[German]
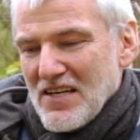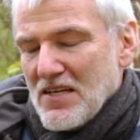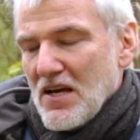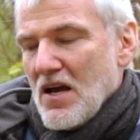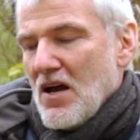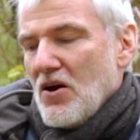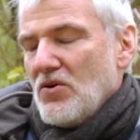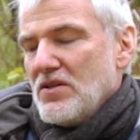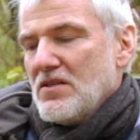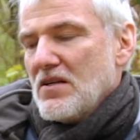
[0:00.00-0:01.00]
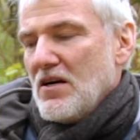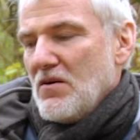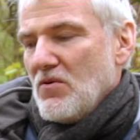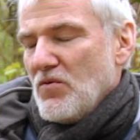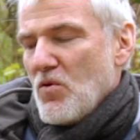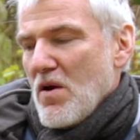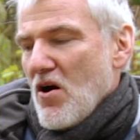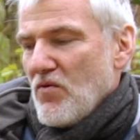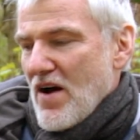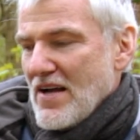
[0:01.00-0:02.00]
hat und, äh, und wo man
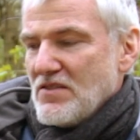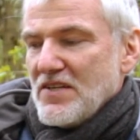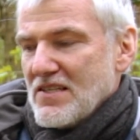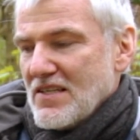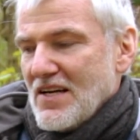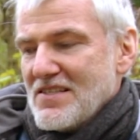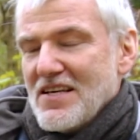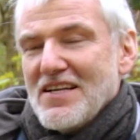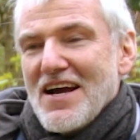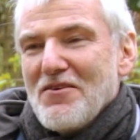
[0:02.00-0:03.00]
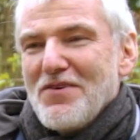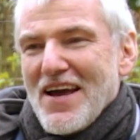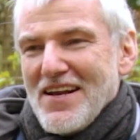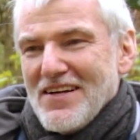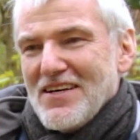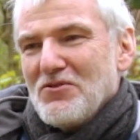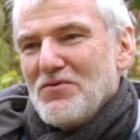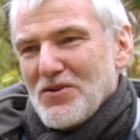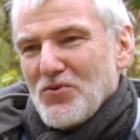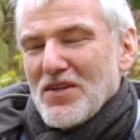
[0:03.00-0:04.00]
auch weiß, wie er sich nach zehn Jahren verändert hat
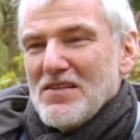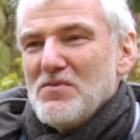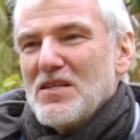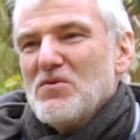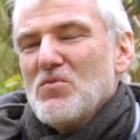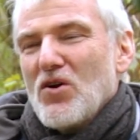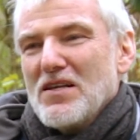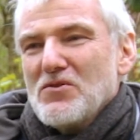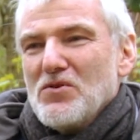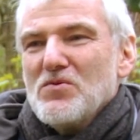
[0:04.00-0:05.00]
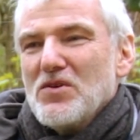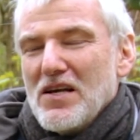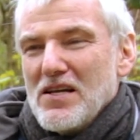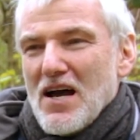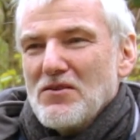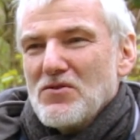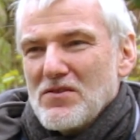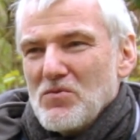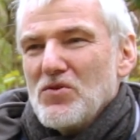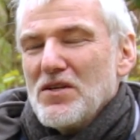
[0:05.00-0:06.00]
und versucht, das mit dem Simulationsmodell
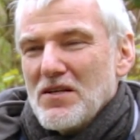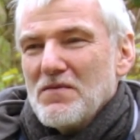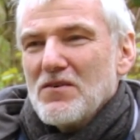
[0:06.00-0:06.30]
nachzusimulieren.